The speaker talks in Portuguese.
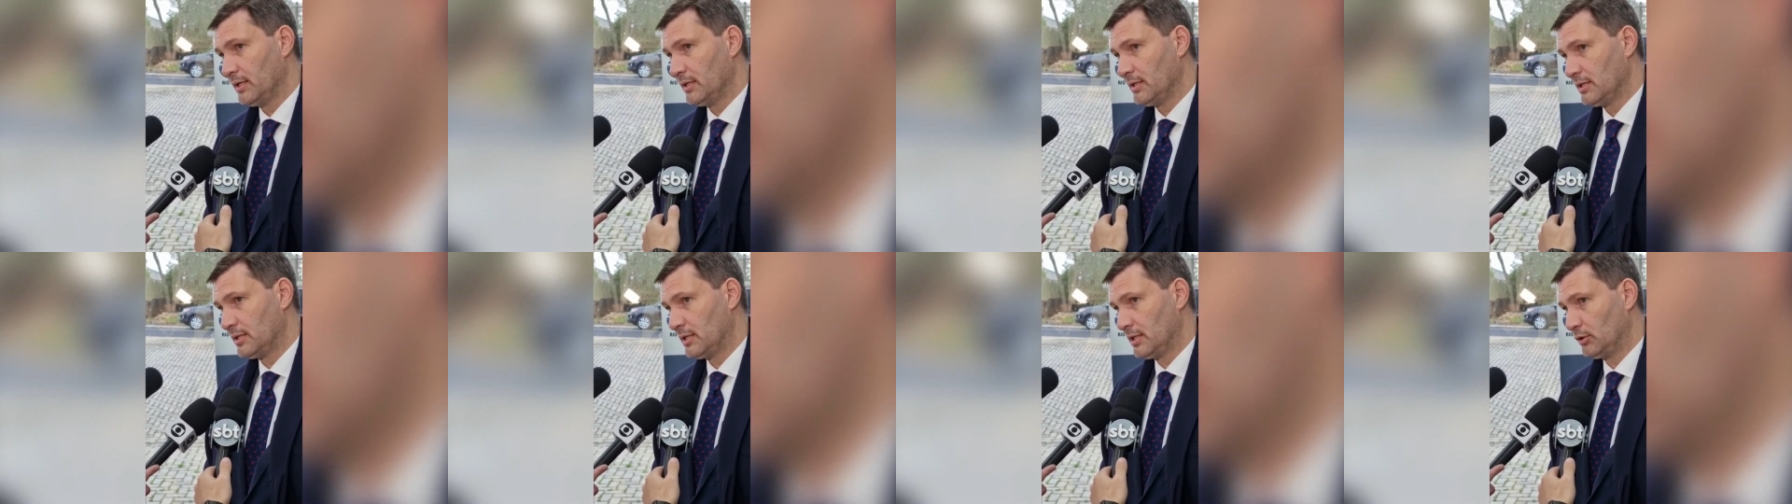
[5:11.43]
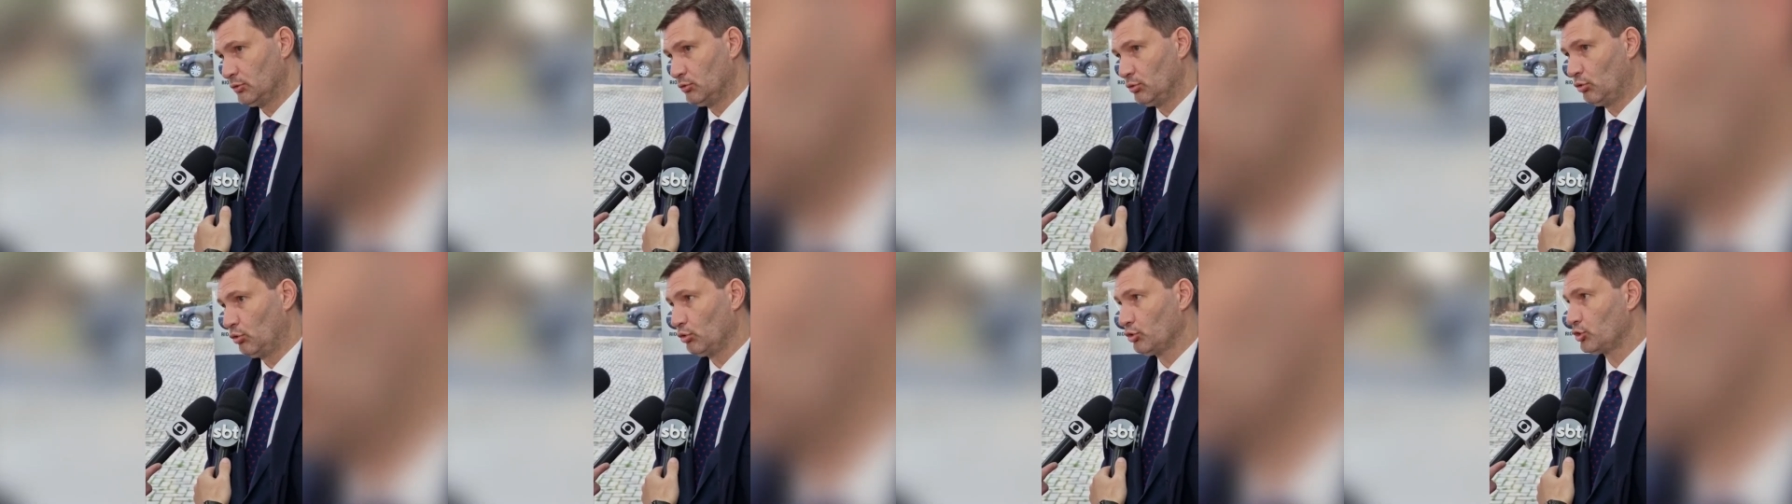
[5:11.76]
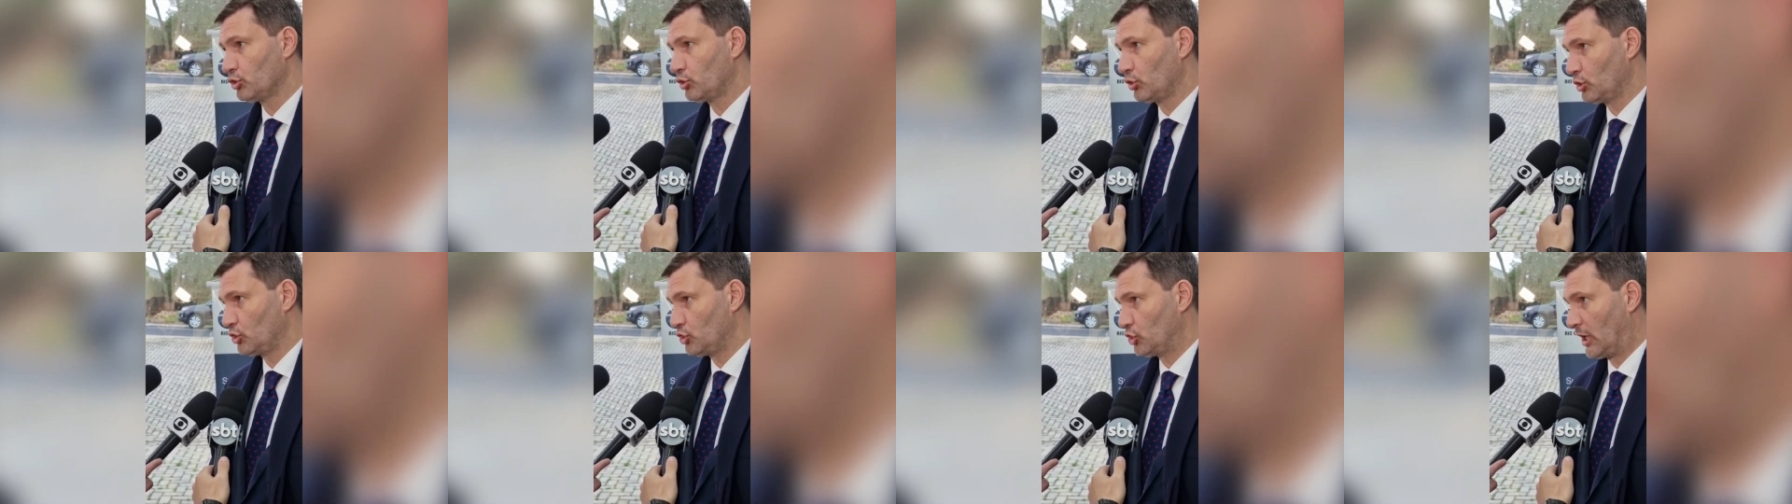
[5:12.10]
sido
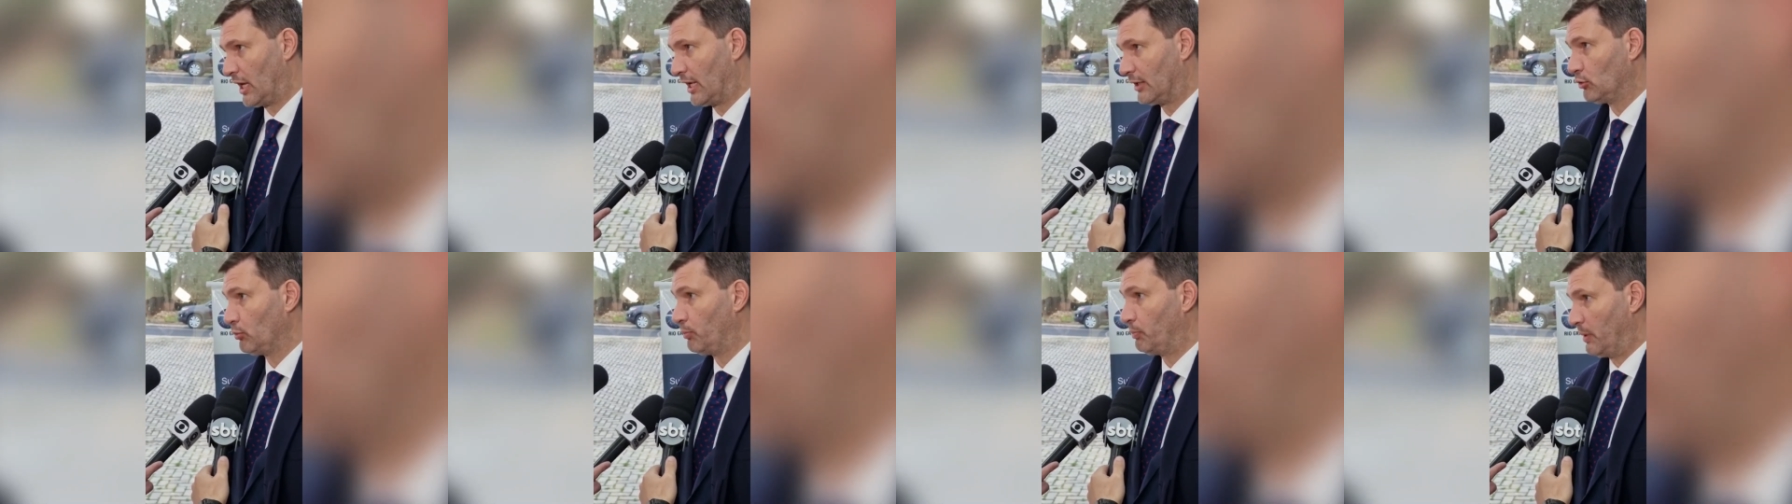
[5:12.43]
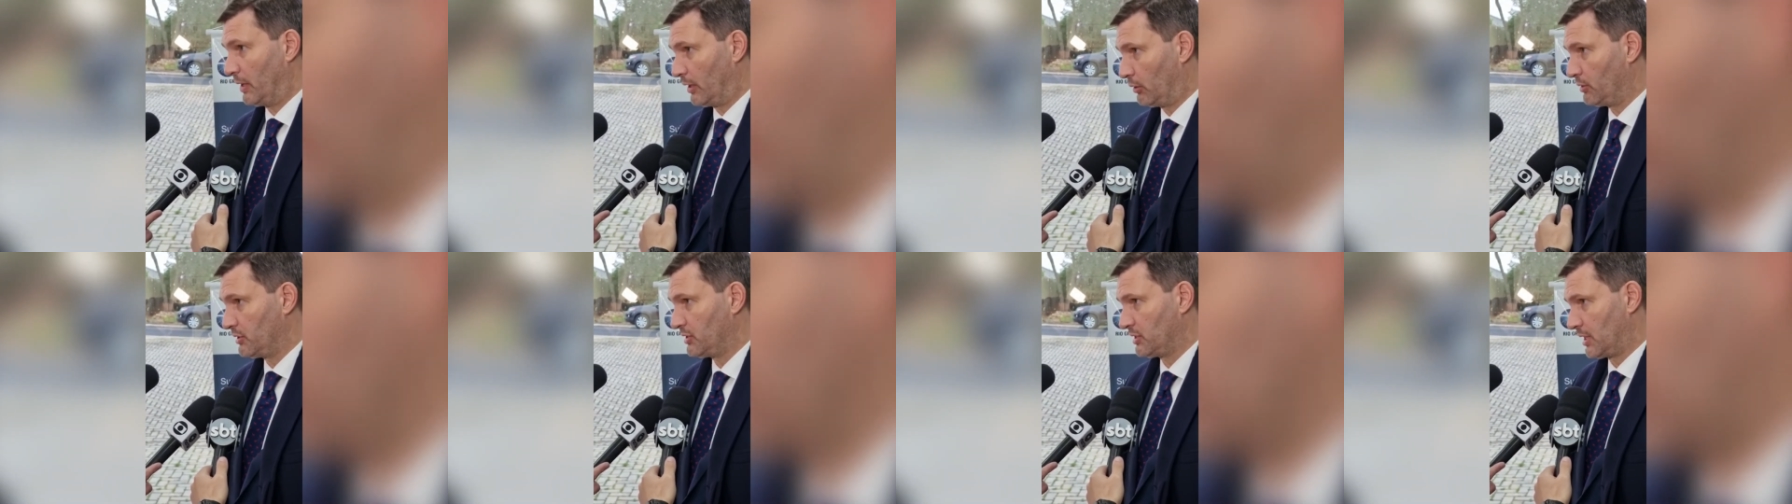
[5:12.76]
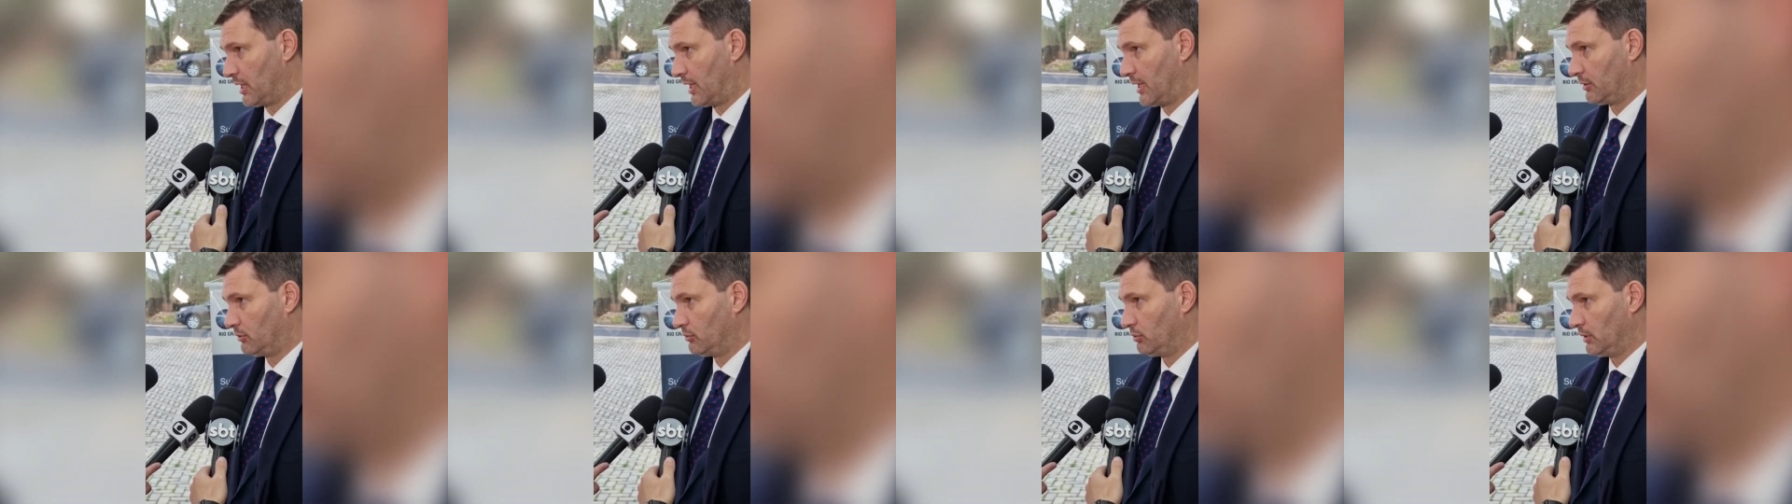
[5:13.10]
custodiado pelo
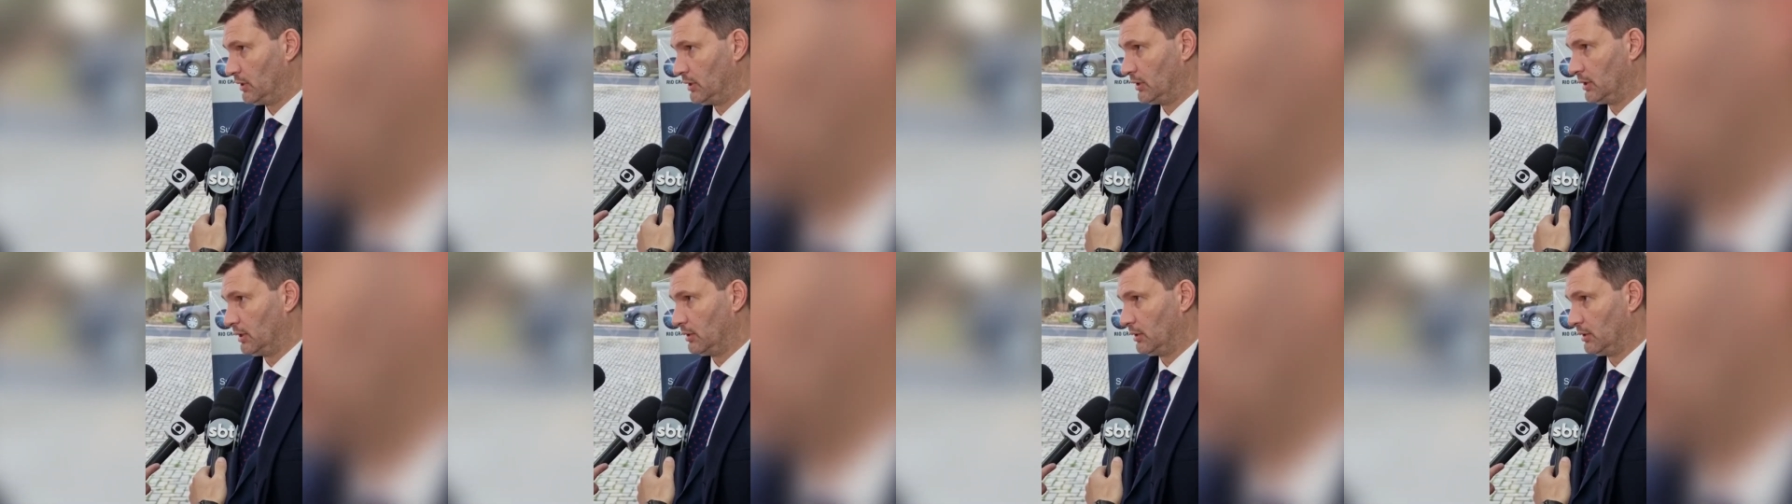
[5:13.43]
Estado.